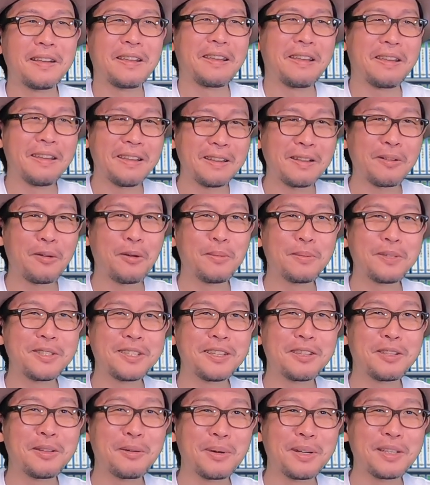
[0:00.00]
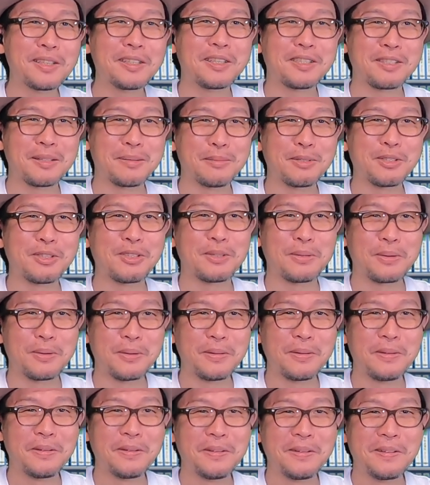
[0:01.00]
え、コ見さんでよかったじゃん、むし
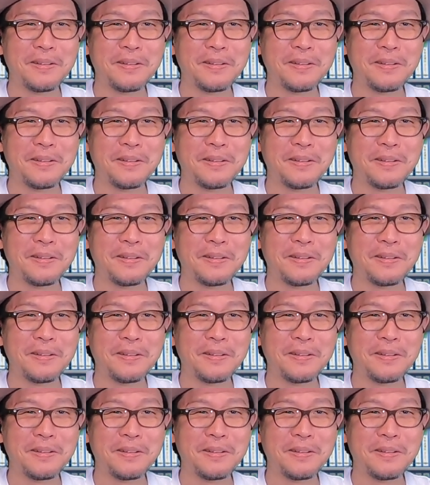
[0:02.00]
ろ。